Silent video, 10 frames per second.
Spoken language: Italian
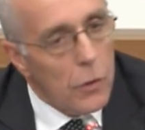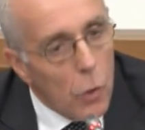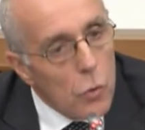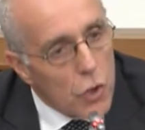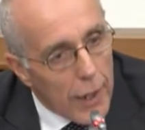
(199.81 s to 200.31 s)

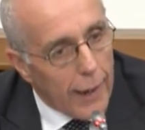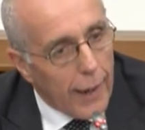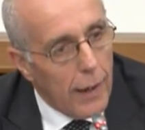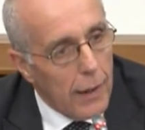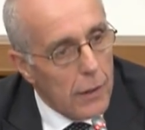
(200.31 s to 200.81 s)
non
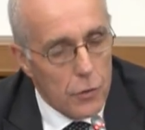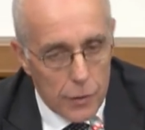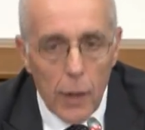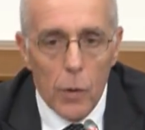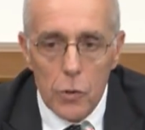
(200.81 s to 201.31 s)
c'era,
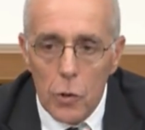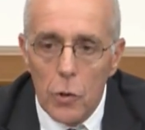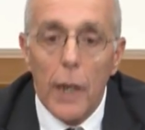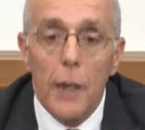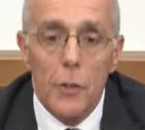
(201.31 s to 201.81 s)
tengo a
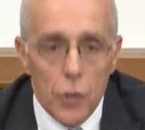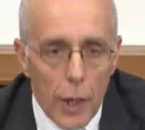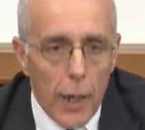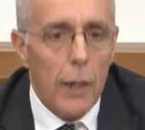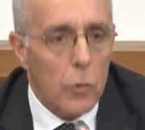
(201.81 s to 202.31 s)
sottolineare,
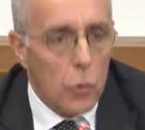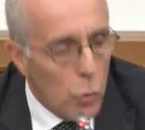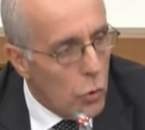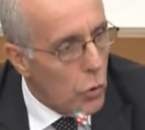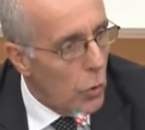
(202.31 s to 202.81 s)
c'è
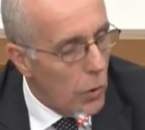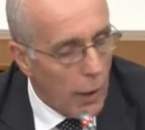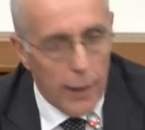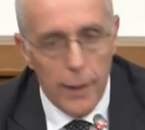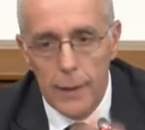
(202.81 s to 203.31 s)

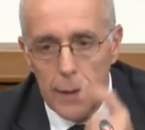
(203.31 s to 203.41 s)
tuttora.